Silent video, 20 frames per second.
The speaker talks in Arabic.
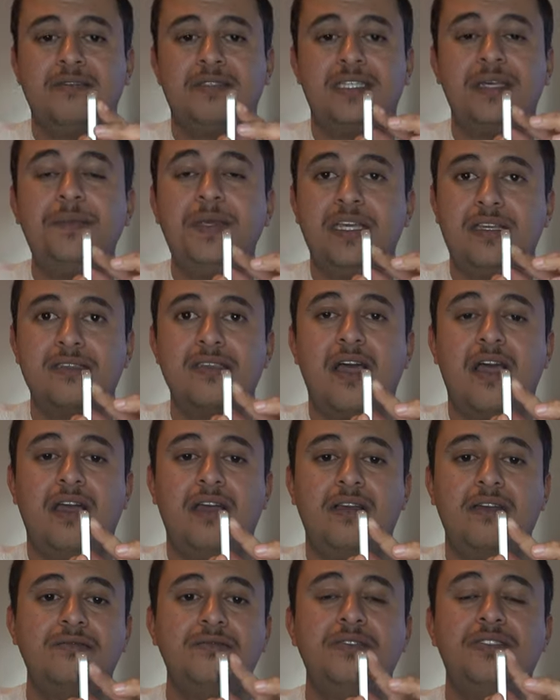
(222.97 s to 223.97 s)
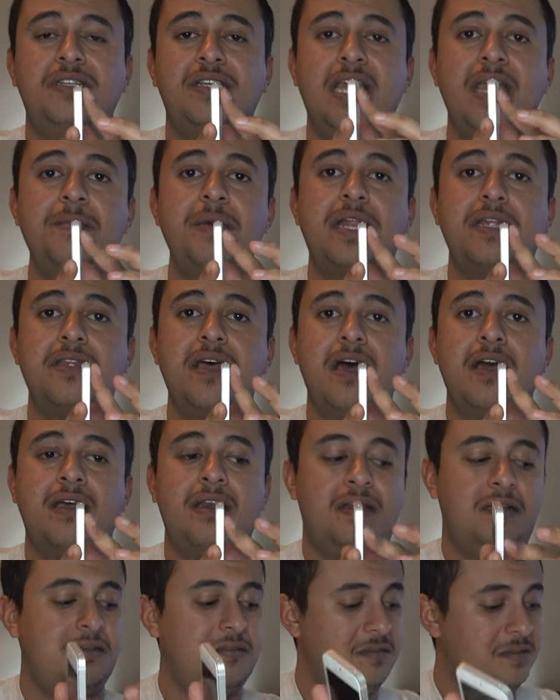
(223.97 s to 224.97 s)
سميك صح الكاميرا
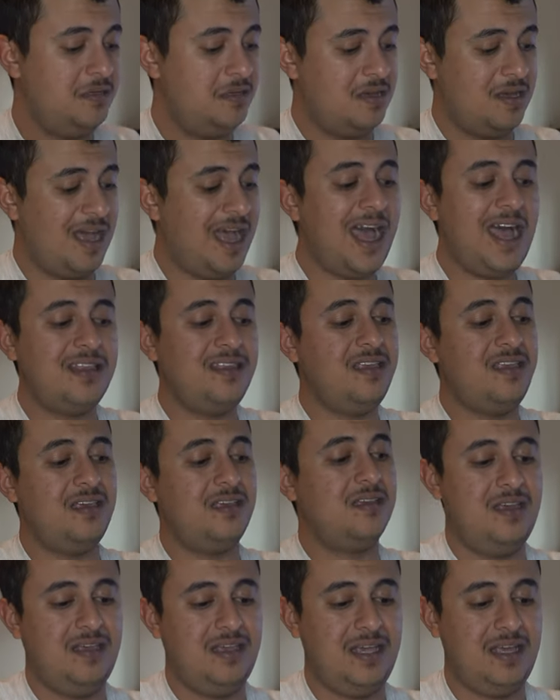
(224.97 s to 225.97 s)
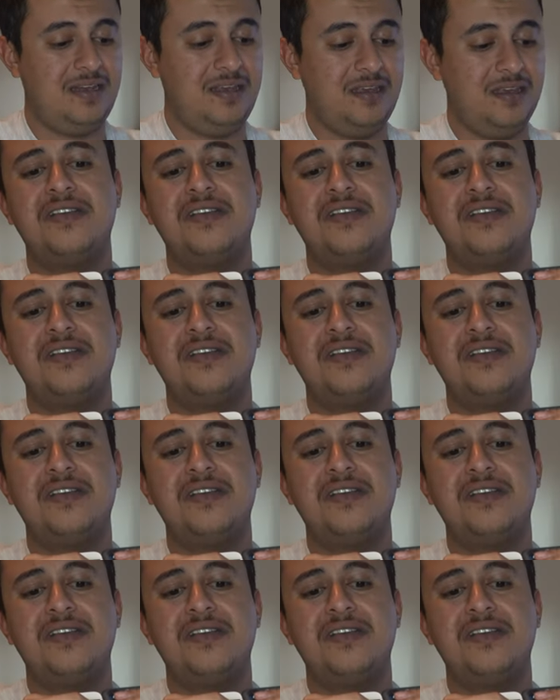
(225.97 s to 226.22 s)
داخله عادي يعني